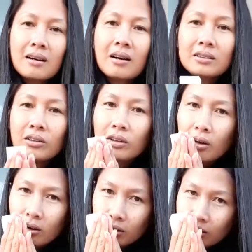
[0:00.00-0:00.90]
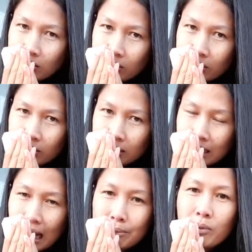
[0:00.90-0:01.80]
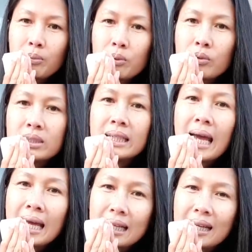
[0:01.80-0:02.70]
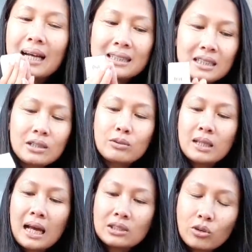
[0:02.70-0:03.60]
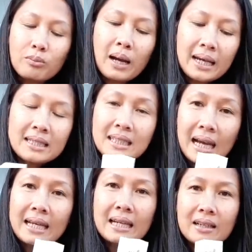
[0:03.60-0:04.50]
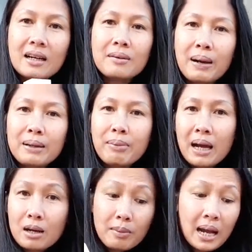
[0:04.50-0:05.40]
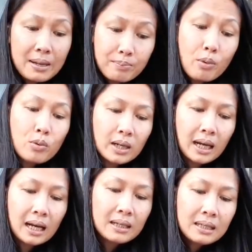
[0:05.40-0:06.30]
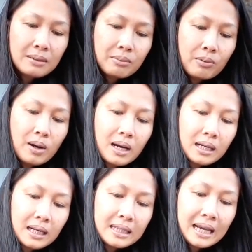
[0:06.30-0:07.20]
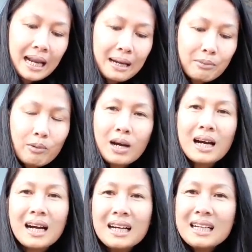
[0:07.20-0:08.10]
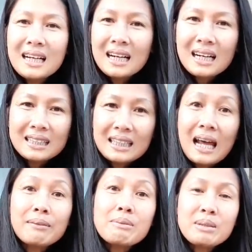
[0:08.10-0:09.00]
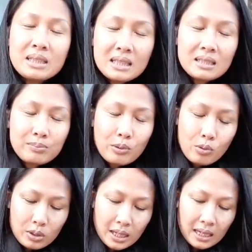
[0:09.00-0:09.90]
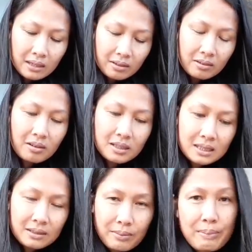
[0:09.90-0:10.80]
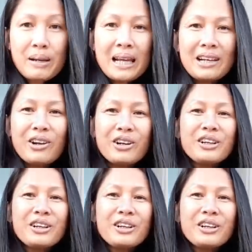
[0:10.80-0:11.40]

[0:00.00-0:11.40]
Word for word: ก็ต้องกอขอกราบขอบพระคุณยายนางนะคะ ที่อุตส่าห์ส่งมาให้ใช้แล้วก็พันผักเอามาให้ปลูกนะคะ ว่านะยายนางบอกว่ายายนางไม่มีที่จะปลูกนะคะเนาะก็เออไม่เป็นไรแร้